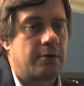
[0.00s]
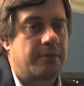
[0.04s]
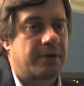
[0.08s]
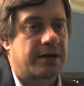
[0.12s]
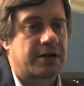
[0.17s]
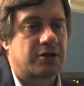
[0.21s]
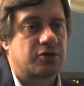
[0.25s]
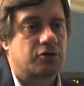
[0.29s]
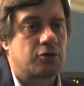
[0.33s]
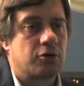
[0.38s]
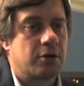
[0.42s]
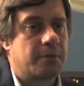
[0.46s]

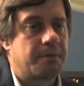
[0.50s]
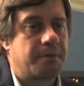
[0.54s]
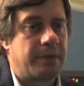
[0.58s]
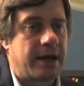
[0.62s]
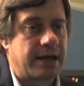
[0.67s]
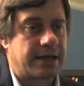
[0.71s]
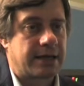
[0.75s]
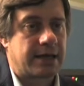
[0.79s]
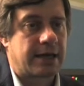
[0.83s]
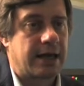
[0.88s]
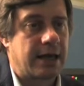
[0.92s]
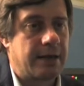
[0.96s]
perché solo i
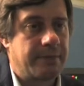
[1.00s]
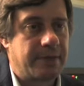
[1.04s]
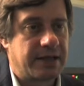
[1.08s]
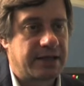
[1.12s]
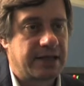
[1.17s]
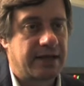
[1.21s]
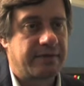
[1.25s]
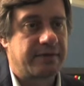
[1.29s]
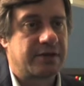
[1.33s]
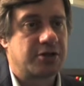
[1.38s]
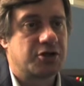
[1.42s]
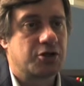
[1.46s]
pacchi che lei
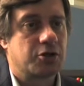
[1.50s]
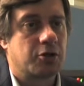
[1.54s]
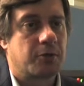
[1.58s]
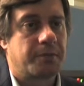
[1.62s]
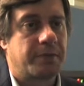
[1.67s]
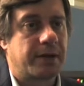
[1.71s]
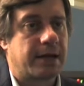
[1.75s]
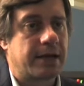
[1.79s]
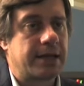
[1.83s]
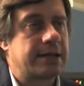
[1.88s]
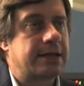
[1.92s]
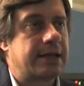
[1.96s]
mandava in giro
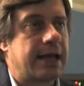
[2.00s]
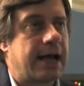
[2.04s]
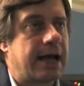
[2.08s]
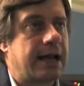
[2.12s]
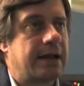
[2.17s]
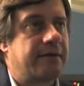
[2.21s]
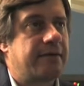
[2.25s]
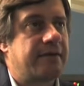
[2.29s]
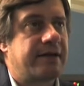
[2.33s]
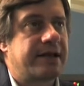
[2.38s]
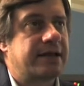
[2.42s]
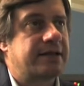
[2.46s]
per l'Italia
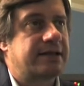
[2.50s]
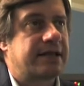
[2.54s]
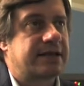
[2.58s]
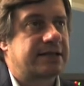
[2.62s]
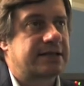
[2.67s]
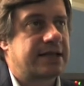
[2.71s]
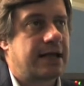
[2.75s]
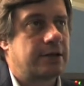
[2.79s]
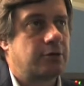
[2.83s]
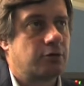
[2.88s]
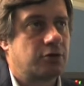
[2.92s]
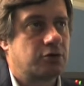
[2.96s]
aveva
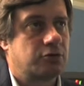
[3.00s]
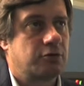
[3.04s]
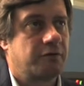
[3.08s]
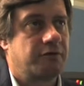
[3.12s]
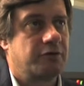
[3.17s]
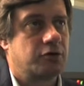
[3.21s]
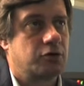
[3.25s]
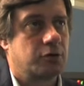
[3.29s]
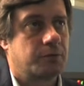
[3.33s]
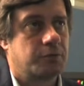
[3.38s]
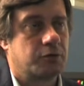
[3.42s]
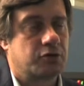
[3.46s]
intasato questo
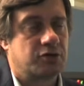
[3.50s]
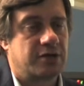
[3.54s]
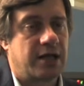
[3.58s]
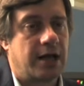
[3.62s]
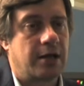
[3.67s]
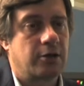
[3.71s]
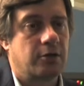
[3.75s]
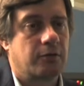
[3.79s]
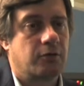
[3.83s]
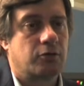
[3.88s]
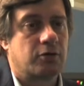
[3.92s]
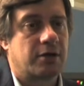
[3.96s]
ufficio postale, e
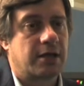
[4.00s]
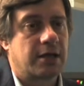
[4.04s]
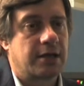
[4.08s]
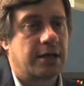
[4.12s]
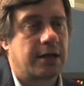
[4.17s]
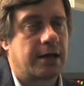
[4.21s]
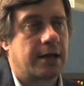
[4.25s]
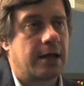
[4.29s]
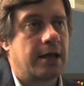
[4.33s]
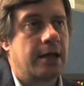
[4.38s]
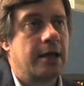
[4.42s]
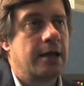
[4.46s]
hanno dovuto
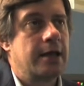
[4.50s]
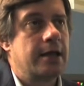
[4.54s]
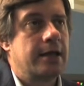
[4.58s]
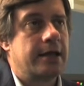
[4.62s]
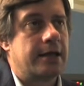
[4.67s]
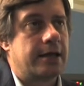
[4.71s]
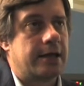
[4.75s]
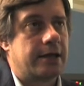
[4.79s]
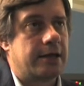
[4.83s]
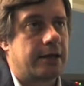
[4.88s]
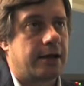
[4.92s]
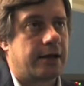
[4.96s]
chiedere
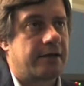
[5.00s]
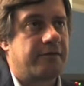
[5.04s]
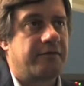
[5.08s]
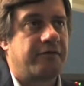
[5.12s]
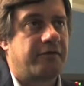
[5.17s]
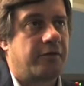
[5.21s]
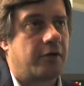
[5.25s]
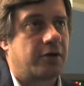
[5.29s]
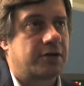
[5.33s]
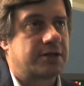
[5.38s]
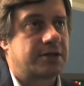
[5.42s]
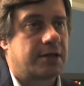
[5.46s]
i
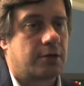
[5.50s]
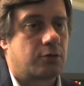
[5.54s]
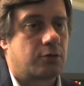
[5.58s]
rinforzi a